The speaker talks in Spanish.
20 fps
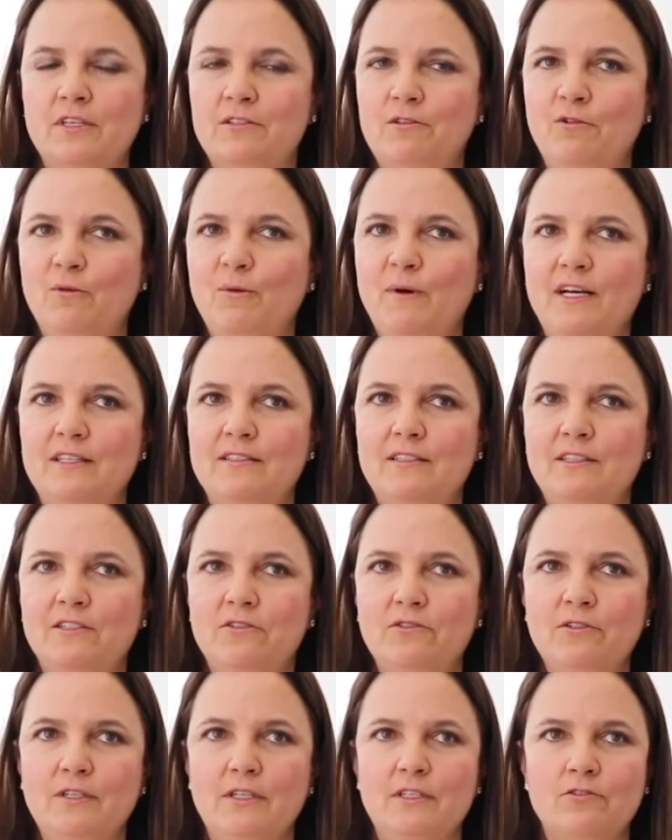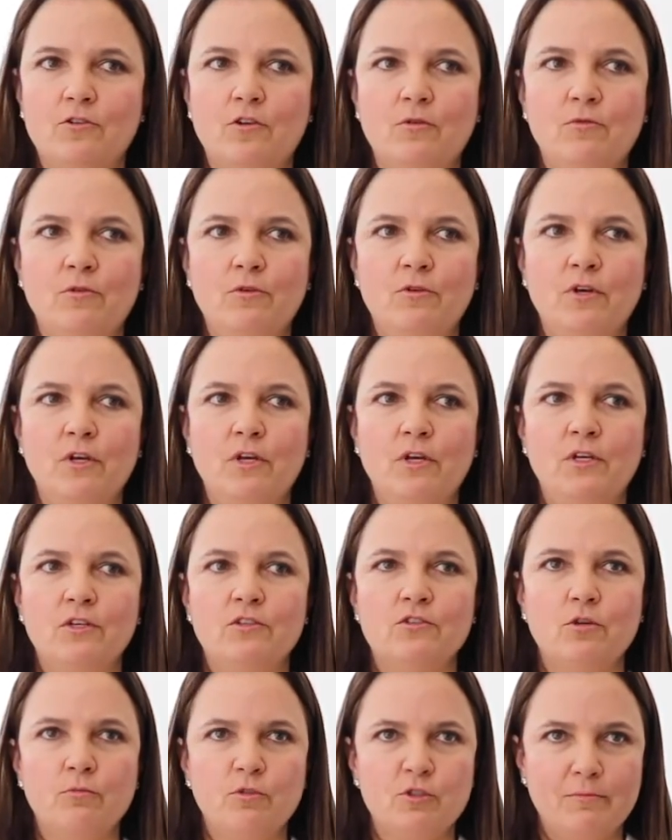que es lo básico, es cómo
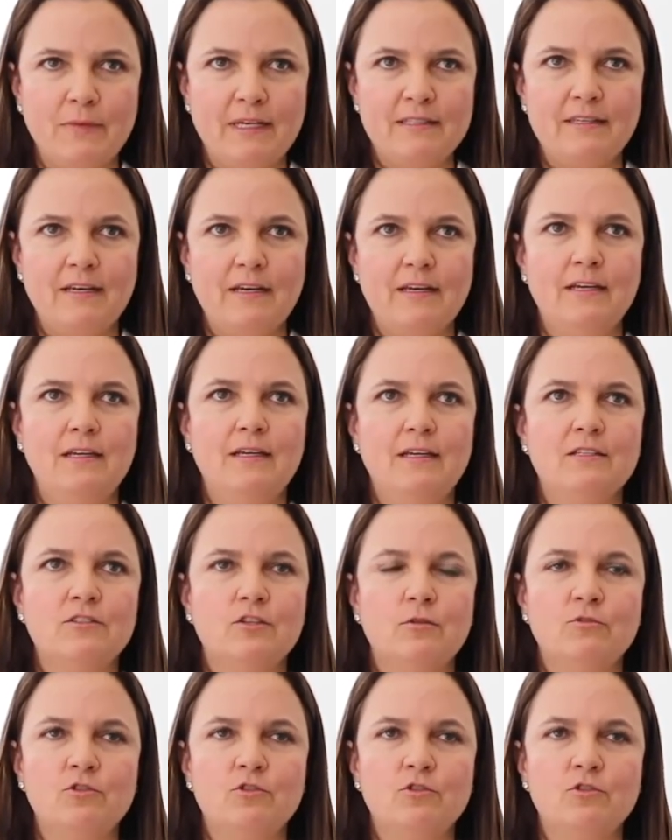somos más ágiles,